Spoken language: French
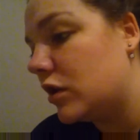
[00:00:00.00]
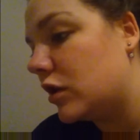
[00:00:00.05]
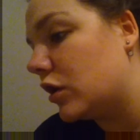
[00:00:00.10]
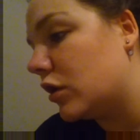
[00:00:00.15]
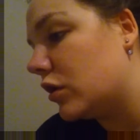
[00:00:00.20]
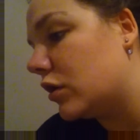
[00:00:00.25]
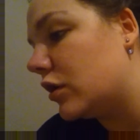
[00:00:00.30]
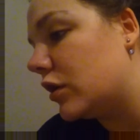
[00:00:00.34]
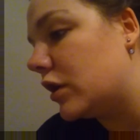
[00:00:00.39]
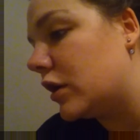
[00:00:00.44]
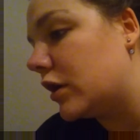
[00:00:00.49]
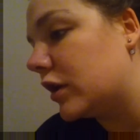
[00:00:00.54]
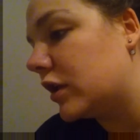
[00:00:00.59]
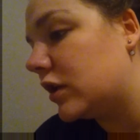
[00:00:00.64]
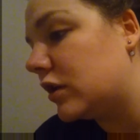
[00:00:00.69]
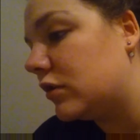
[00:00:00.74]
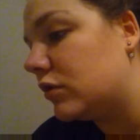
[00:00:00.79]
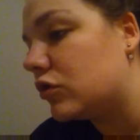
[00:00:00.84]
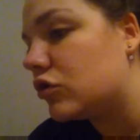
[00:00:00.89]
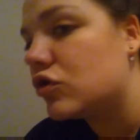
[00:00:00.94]
D'ailleurs, il y en a un
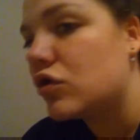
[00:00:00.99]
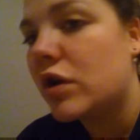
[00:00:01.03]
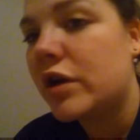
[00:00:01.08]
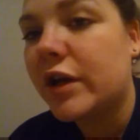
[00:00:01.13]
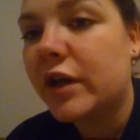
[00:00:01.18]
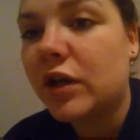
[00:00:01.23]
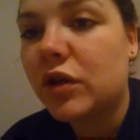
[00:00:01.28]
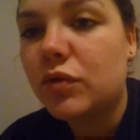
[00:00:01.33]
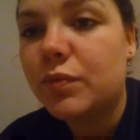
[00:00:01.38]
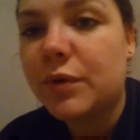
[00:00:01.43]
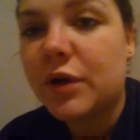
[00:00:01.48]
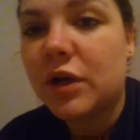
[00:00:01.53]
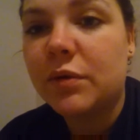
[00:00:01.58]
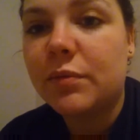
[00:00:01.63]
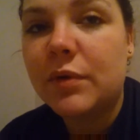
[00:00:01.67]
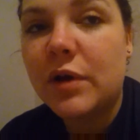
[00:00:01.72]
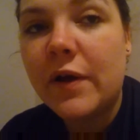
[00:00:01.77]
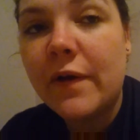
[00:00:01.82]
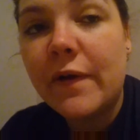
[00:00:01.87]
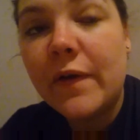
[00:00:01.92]
qui je dois aller récupérer
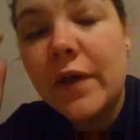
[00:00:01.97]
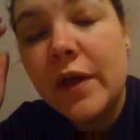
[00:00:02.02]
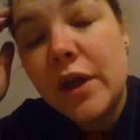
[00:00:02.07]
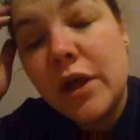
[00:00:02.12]
demain.